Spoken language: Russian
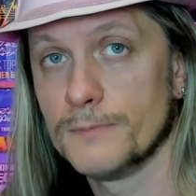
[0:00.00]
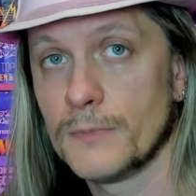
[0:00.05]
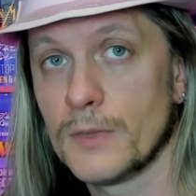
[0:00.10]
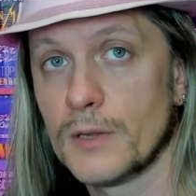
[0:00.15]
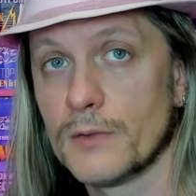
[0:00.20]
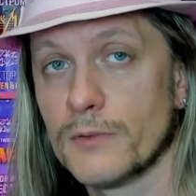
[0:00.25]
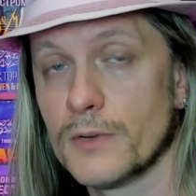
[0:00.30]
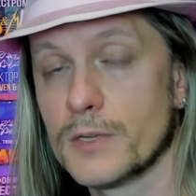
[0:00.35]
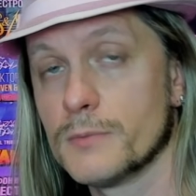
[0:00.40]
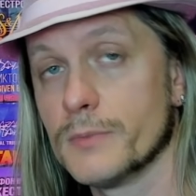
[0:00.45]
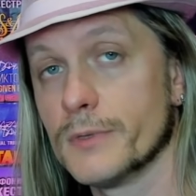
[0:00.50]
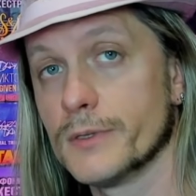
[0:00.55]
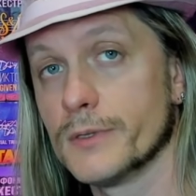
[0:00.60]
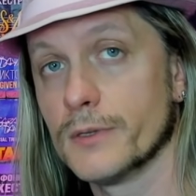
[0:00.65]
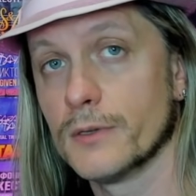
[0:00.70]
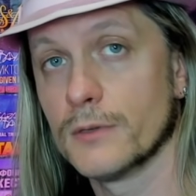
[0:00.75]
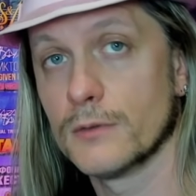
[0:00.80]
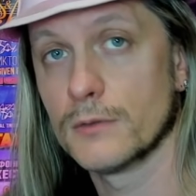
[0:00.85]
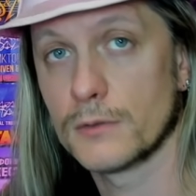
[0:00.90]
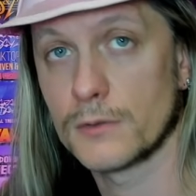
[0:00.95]

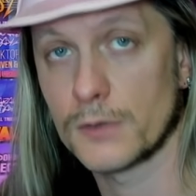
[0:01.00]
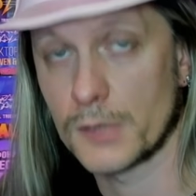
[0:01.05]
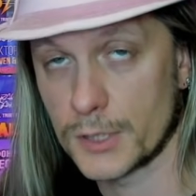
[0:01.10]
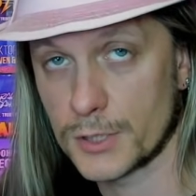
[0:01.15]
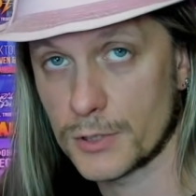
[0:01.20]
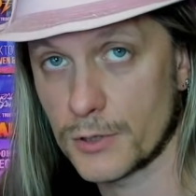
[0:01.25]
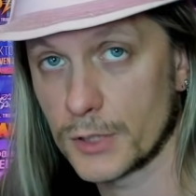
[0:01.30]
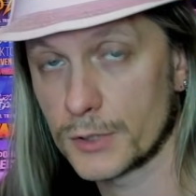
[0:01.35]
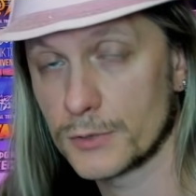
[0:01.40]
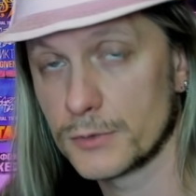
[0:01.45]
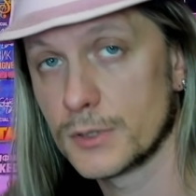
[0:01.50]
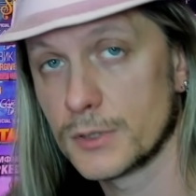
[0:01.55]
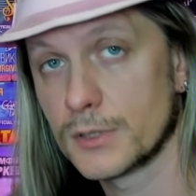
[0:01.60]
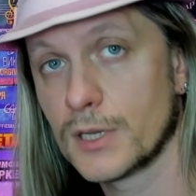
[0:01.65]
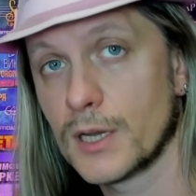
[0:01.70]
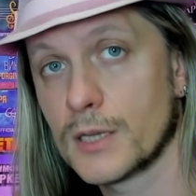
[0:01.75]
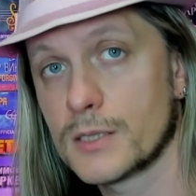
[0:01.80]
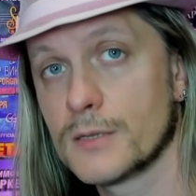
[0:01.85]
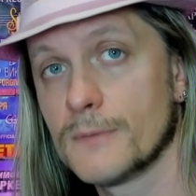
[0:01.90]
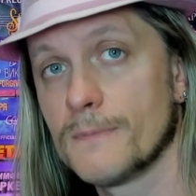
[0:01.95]
Возьмите крышку от
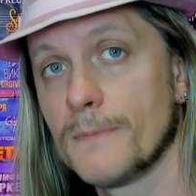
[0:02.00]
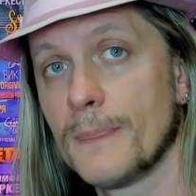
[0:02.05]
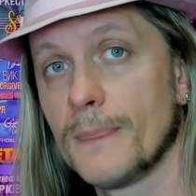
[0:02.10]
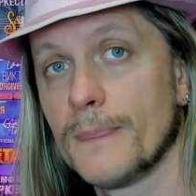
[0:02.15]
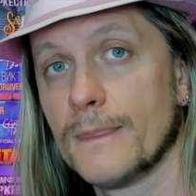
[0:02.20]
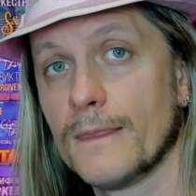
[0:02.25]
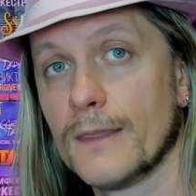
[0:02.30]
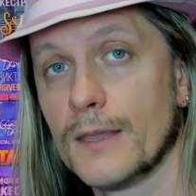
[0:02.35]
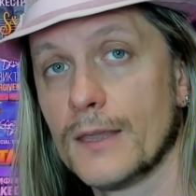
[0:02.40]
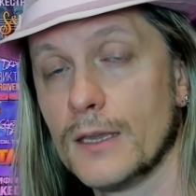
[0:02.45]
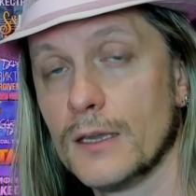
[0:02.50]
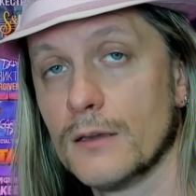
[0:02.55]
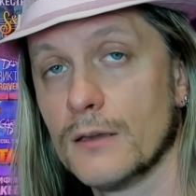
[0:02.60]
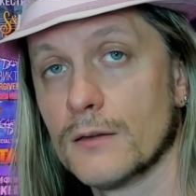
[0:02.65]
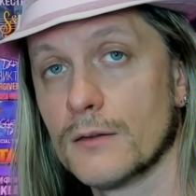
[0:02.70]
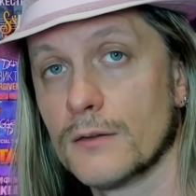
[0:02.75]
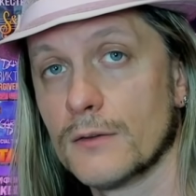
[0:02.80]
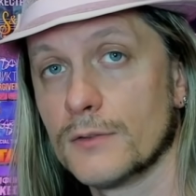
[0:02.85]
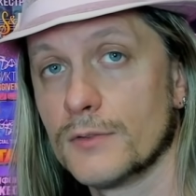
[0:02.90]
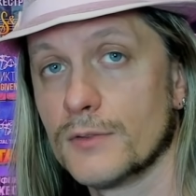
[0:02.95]
унитаза и
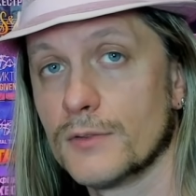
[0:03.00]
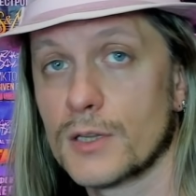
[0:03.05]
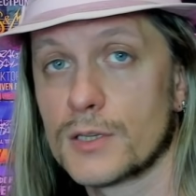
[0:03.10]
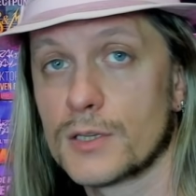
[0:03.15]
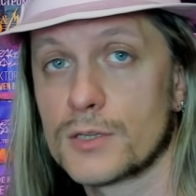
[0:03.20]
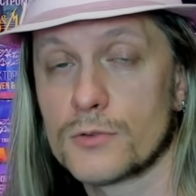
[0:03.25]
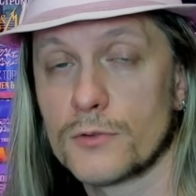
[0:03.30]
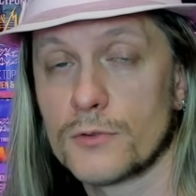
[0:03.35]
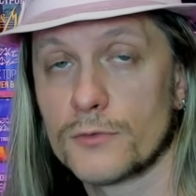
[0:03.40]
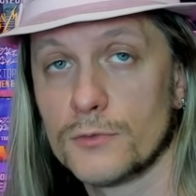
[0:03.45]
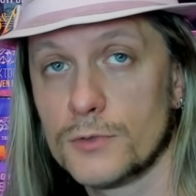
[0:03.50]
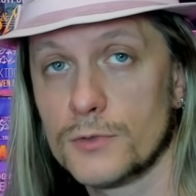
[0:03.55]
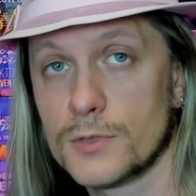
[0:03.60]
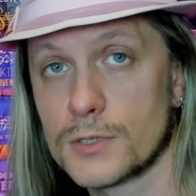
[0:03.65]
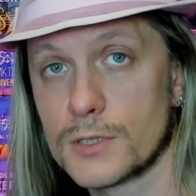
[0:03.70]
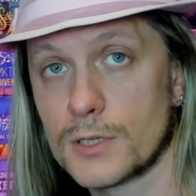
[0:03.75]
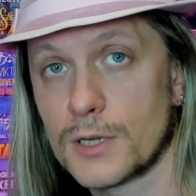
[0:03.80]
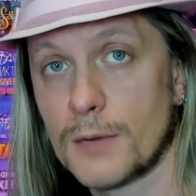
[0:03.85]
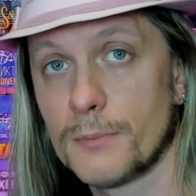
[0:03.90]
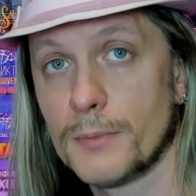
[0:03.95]
в 12 часов ночи
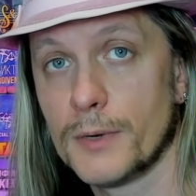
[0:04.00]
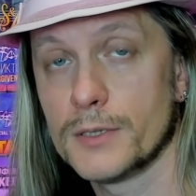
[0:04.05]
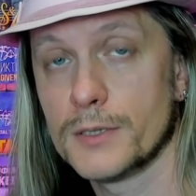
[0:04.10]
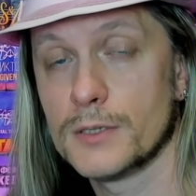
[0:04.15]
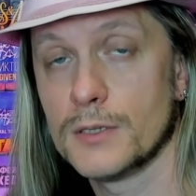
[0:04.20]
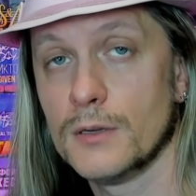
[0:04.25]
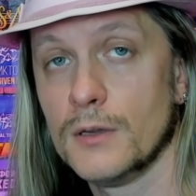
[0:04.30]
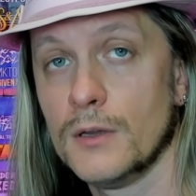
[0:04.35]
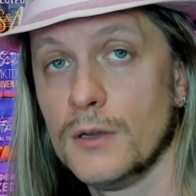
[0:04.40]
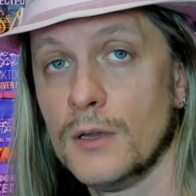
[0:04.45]
закопайте